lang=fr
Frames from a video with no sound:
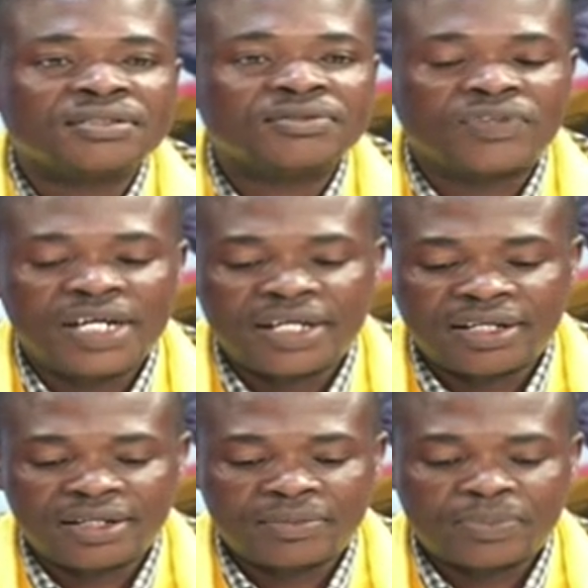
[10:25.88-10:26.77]

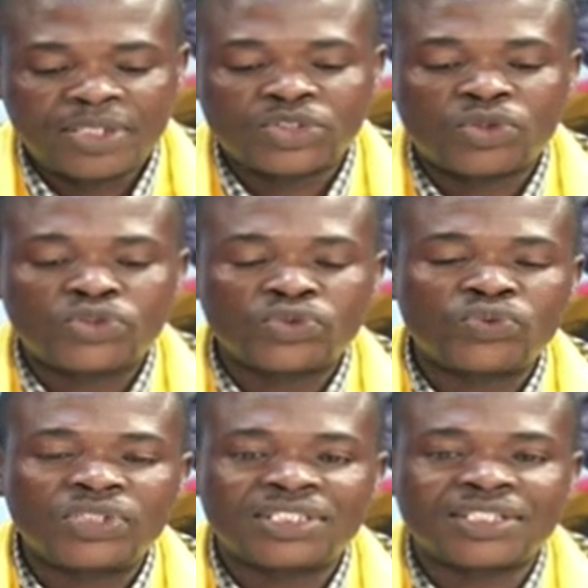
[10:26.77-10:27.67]
voyez Parce
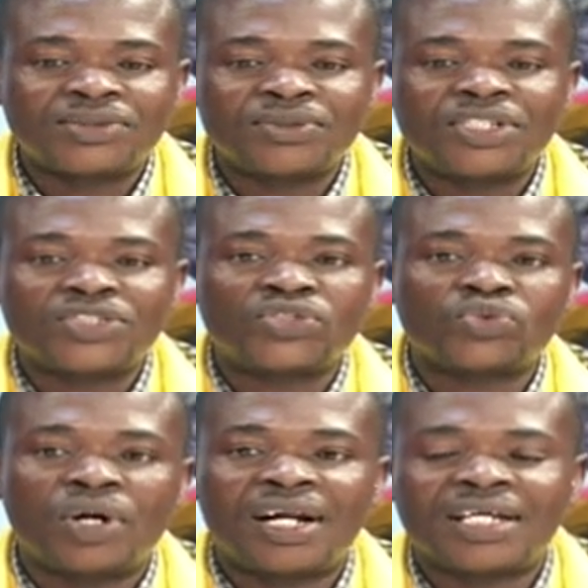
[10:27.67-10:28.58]
qu'aujourd'hui, ce sont des
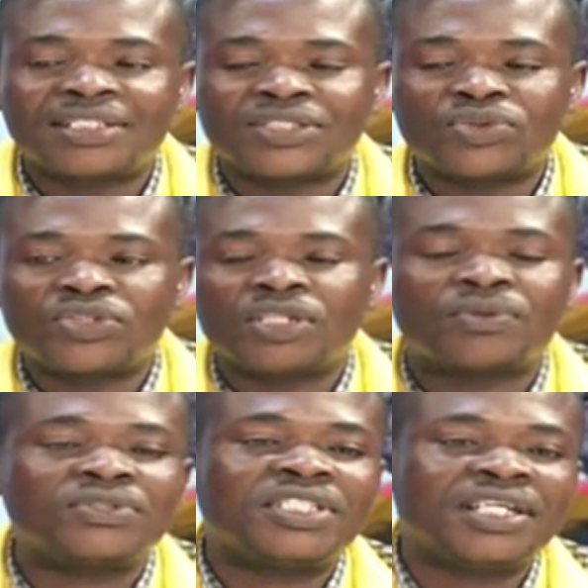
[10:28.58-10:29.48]
histoires-là, ce sont des
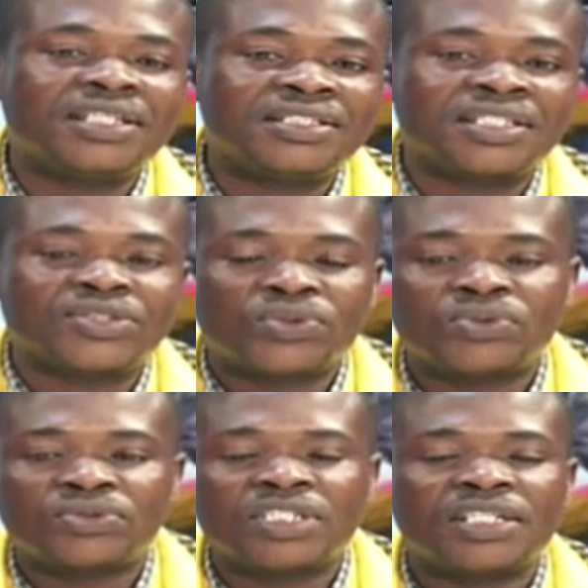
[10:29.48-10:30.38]
coteries, ce
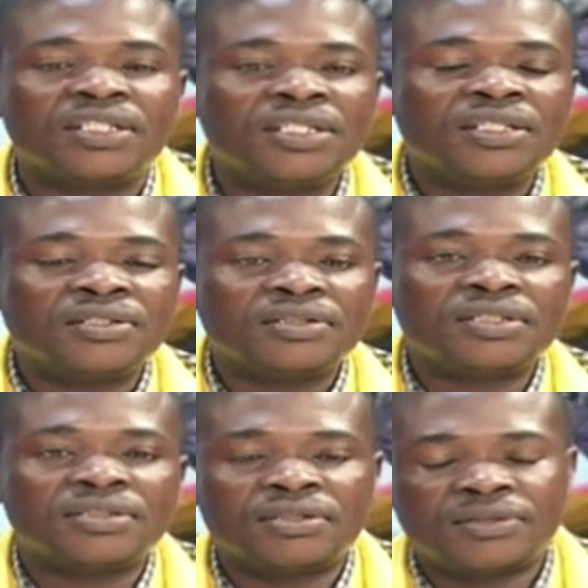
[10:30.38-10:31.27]
sont des,
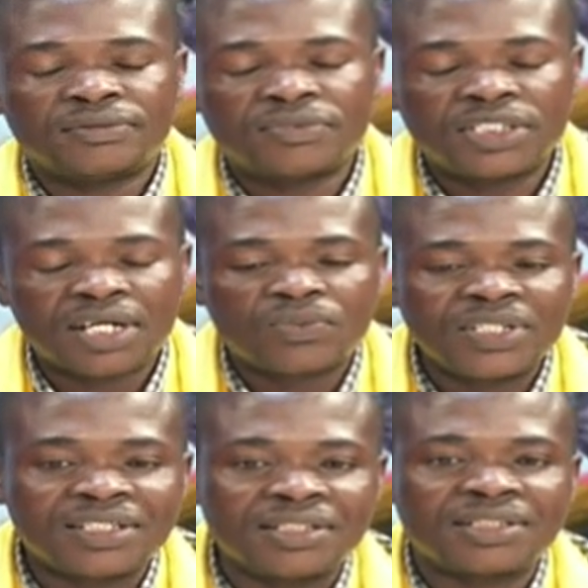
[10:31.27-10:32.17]
des, des,
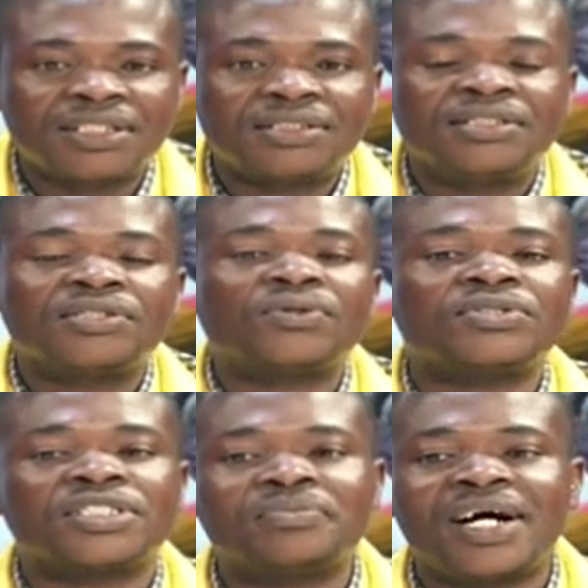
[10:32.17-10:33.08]
acquaintances
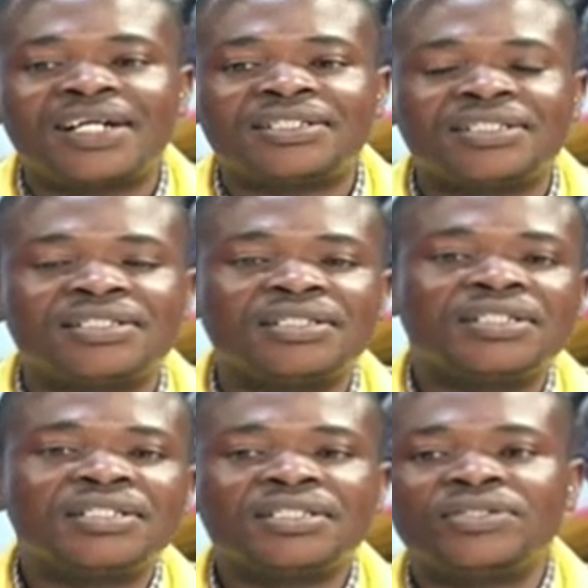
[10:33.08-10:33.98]
ethnico-tribales qui,
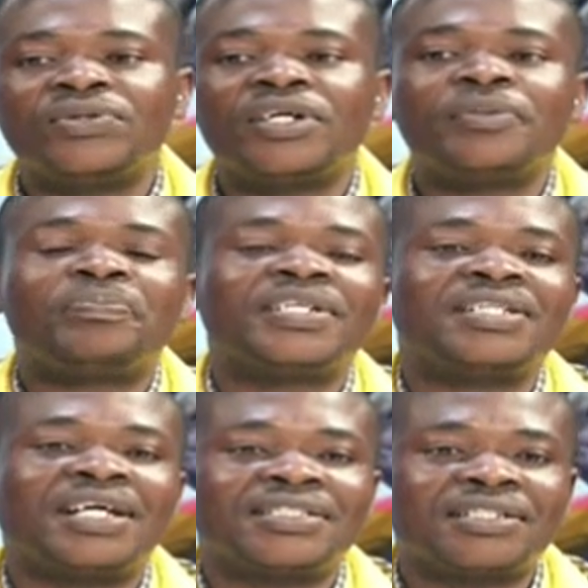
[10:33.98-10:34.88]
qui ont un peu
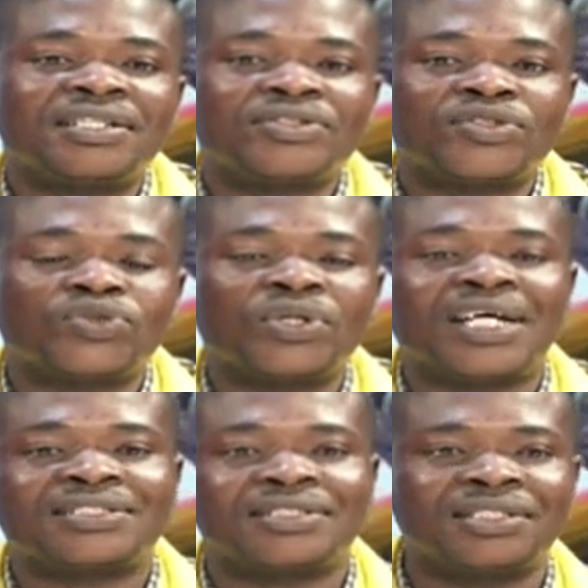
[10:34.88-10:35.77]
de l'ascendance sur
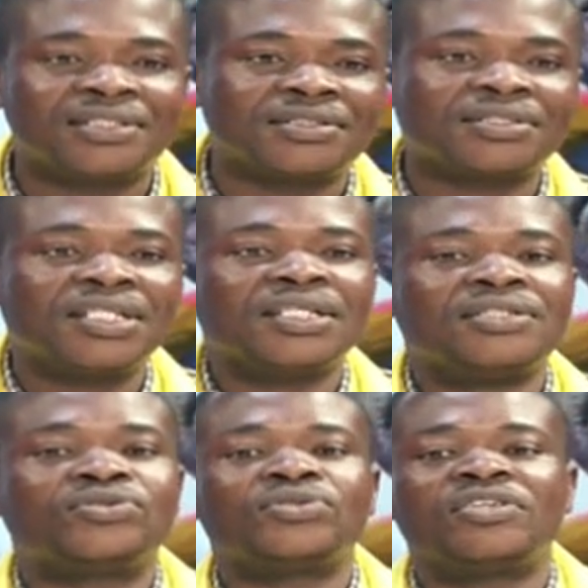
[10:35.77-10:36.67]
la science
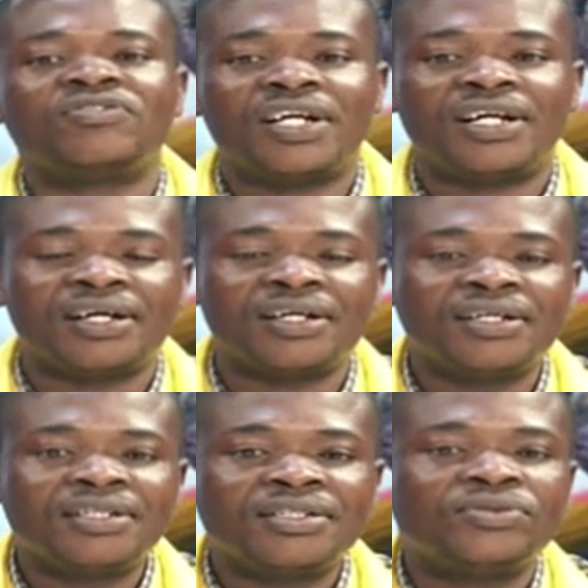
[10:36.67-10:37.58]
et sur des valeurs
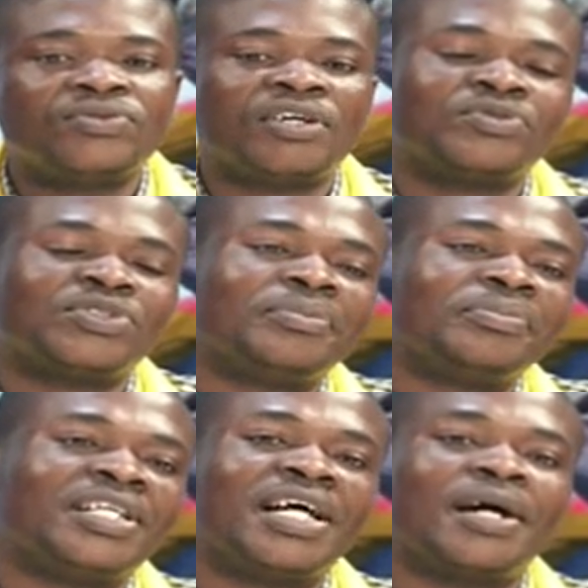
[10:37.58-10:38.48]
qui doivent nous
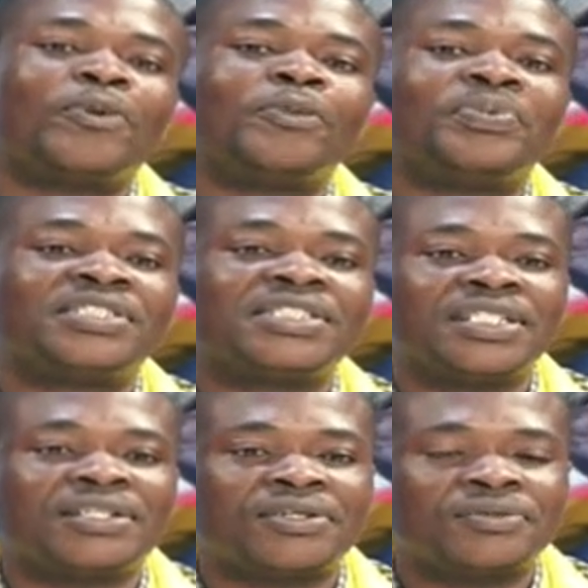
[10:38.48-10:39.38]
amener à propulser euh,